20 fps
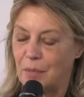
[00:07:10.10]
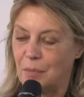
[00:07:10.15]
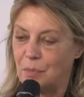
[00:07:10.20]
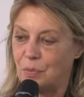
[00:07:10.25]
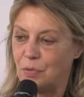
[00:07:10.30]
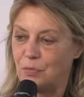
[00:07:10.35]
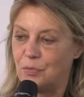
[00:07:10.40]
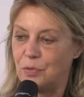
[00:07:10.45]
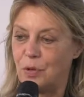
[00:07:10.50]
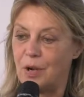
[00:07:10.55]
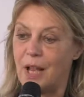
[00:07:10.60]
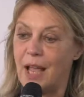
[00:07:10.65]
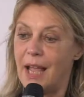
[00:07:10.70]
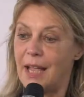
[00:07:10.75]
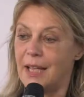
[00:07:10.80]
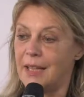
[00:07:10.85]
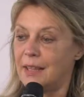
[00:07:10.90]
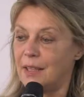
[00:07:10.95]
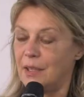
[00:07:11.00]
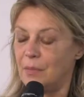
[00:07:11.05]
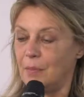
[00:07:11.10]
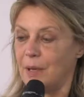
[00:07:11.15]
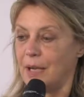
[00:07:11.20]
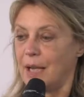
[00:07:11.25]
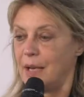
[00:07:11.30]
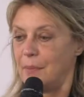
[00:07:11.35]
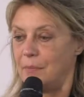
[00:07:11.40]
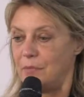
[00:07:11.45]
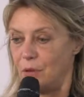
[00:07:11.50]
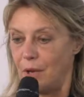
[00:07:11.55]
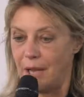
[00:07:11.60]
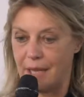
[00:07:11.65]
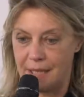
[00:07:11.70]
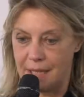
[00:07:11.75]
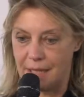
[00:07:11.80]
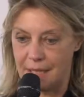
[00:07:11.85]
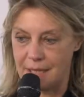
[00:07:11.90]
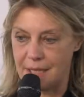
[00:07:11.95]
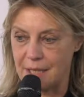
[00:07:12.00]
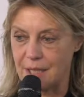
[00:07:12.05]
più violenti, magari
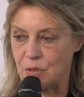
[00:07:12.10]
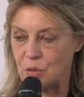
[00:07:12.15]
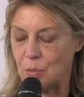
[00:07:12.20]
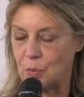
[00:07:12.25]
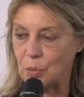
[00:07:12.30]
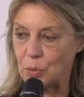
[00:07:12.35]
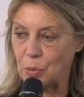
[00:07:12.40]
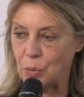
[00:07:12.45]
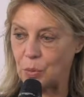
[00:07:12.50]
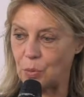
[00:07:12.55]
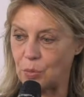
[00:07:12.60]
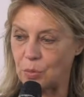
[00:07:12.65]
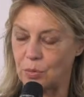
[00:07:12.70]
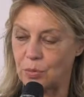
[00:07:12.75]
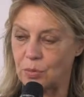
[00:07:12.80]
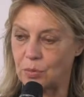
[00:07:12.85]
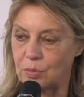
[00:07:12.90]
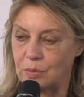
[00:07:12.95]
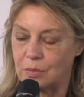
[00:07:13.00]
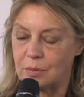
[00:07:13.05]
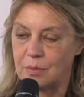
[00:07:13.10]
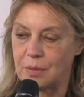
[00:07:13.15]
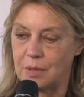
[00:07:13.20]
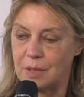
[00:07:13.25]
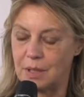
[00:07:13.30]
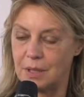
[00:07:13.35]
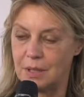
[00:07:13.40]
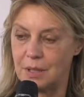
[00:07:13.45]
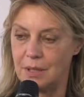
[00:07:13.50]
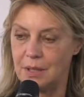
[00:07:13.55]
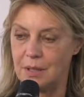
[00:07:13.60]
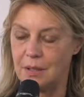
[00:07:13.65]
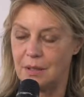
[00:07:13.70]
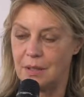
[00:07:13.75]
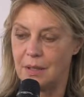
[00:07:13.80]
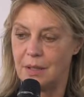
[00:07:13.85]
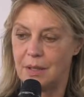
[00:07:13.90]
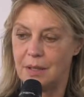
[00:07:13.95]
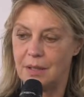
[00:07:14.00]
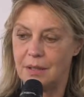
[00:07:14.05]
violenti nel senso più di, di,
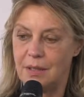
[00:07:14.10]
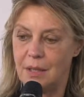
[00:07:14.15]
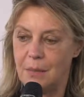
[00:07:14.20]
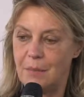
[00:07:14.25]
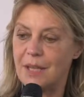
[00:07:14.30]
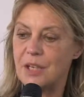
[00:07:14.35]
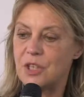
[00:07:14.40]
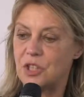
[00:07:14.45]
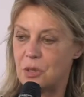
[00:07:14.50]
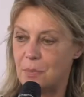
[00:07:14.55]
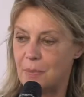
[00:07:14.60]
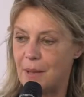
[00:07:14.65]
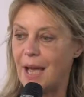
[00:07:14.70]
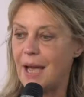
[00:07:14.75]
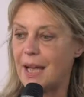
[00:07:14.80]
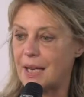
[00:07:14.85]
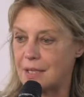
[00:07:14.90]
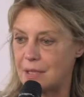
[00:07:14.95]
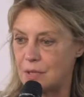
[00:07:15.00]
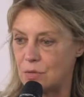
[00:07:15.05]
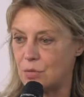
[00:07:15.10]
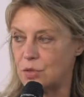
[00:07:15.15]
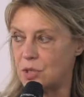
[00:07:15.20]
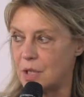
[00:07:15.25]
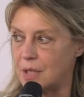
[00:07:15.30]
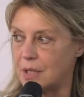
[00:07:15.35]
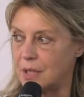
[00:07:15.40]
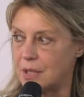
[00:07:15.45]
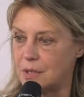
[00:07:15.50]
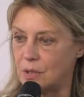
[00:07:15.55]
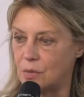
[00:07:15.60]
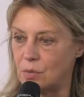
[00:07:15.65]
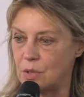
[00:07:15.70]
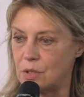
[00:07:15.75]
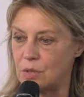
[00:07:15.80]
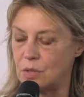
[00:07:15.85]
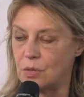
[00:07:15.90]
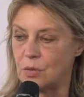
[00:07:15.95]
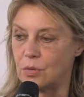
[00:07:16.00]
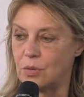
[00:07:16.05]
di emanciparsi su certe
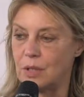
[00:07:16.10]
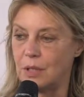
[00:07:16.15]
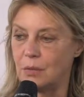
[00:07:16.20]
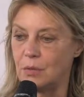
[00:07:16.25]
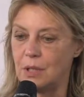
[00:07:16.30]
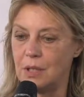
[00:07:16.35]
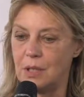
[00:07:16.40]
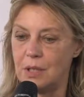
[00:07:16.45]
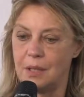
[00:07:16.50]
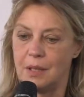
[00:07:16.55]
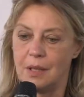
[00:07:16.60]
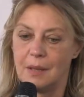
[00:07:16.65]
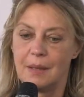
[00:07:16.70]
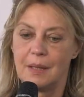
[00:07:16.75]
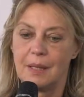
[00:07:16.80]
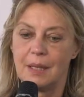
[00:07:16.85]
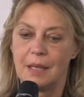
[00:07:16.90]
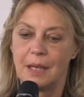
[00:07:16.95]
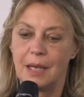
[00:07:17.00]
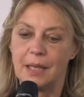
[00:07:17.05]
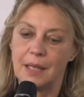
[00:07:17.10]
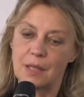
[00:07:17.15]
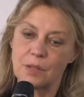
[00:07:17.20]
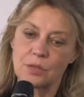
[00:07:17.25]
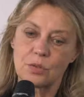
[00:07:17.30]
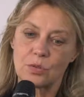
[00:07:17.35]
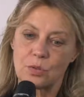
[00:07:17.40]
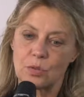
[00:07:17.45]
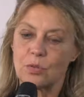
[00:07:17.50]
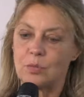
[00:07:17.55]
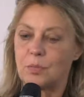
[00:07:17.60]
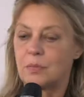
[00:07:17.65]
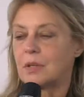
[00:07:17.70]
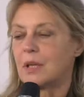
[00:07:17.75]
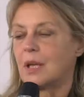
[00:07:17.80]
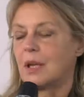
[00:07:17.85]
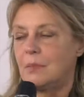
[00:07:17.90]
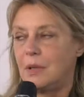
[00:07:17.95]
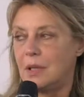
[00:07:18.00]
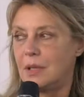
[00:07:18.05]
situazioni. Quindi adesso sono
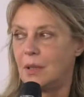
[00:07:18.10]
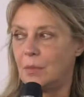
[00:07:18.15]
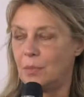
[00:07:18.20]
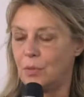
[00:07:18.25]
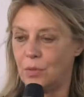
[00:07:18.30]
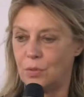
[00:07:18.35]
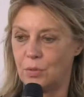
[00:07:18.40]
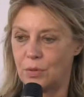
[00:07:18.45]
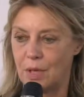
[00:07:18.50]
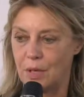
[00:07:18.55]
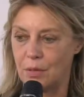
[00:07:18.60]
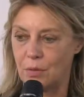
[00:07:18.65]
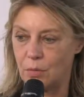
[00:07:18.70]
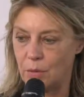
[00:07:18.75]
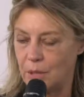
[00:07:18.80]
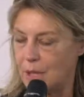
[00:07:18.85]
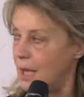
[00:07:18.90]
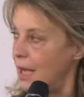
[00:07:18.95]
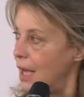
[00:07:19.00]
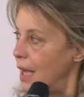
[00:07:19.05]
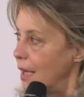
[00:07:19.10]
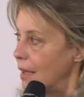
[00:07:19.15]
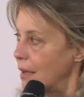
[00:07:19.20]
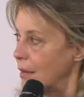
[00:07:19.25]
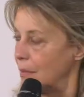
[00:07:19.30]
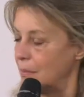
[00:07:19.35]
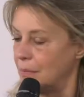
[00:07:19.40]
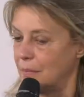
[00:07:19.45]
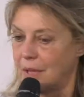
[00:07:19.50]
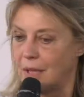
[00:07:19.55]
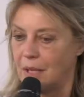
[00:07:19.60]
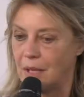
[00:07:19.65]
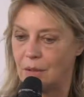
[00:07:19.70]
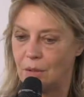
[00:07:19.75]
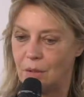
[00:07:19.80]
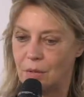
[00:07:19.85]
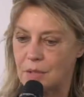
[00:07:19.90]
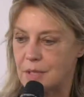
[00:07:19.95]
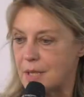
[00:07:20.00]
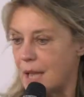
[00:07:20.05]
chiaramente più tranquilla,
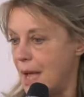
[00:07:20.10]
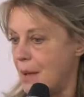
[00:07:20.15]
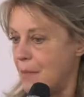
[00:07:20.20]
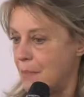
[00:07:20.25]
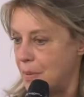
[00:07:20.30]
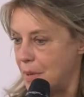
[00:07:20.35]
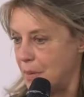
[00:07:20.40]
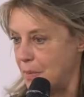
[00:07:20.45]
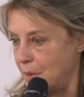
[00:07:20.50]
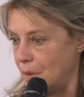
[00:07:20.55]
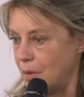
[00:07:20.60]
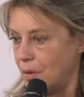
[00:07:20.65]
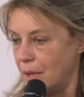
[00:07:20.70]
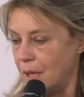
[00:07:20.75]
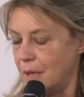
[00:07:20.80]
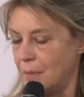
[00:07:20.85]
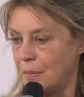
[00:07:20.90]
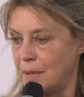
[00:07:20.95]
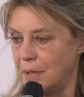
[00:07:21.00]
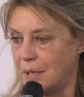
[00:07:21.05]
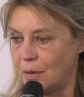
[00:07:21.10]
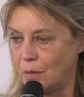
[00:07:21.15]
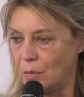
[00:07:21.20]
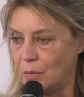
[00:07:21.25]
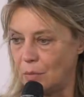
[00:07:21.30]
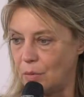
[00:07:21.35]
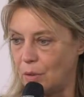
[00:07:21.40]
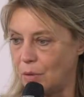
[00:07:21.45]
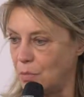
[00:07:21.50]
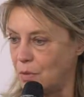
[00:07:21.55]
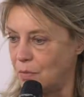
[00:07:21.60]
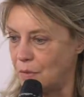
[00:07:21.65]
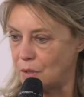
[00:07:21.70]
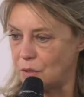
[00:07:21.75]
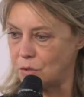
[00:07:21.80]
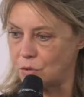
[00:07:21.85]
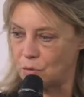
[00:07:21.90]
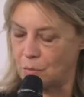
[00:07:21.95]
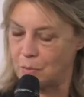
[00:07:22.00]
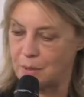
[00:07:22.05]
non sempre però, eh, perché comunque io mi
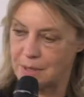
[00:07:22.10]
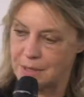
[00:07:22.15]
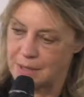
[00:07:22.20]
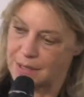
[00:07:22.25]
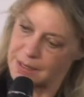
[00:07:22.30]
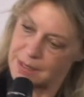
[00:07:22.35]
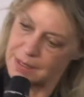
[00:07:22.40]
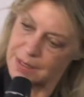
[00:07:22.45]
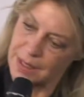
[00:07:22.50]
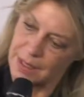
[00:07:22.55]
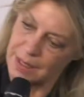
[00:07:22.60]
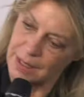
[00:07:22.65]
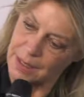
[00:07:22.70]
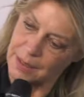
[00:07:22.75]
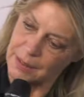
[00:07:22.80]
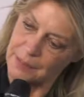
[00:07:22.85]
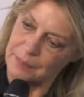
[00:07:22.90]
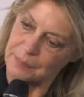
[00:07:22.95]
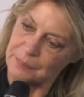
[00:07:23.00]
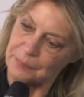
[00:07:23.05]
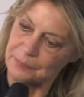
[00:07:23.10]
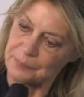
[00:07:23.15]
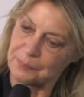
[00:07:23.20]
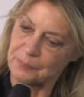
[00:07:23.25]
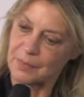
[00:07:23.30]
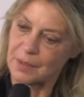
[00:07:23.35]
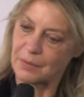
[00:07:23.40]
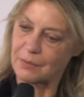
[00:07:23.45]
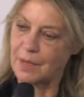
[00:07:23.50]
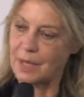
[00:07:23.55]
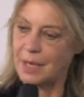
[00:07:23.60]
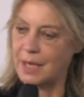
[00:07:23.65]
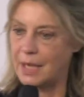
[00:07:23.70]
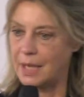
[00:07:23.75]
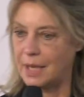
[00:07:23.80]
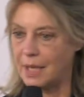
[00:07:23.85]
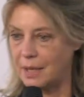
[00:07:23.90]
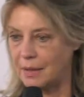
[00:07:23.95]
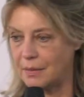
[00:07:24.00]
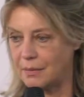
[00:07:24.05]
faccio abbastanza
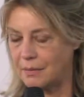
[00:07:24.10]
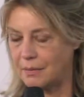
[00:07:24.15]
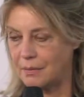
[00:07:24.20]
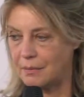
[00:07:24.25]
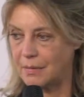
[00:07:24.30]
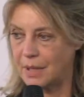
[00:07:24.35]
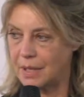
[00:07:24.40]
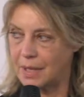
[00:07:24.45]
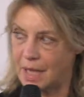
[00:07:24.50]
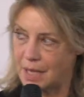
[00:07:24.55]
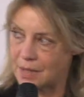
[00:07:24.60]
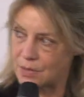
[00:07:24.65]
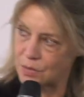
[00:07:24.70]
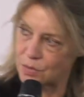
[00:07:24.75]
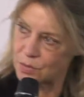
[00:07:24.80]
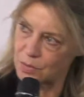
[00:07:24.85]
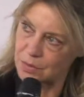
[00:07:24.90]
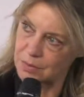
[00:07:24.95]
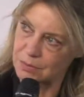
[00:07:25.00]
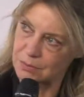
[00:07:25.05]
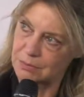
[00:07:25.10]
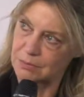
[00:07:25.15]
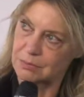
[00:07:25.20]
valere adesso.